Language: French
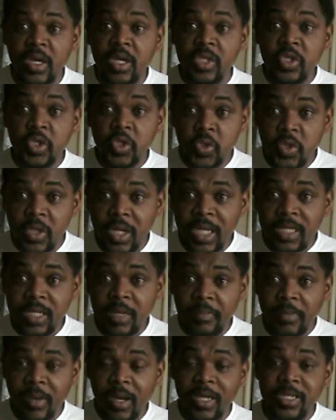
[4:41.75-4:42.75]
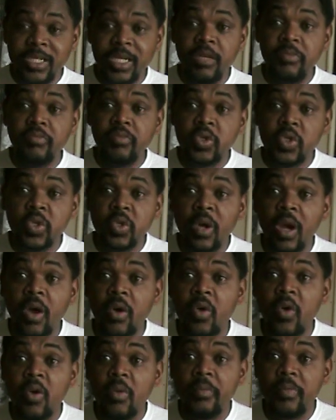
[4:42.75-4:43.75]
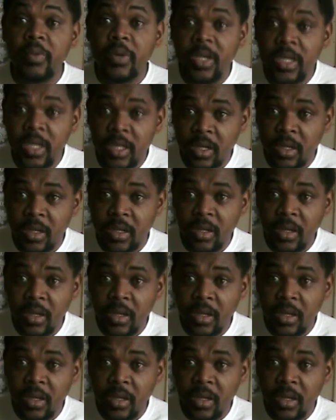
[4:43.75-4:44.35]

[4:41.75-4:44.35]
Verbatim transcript: Je suis là simplement que j'ai une mission à accomplir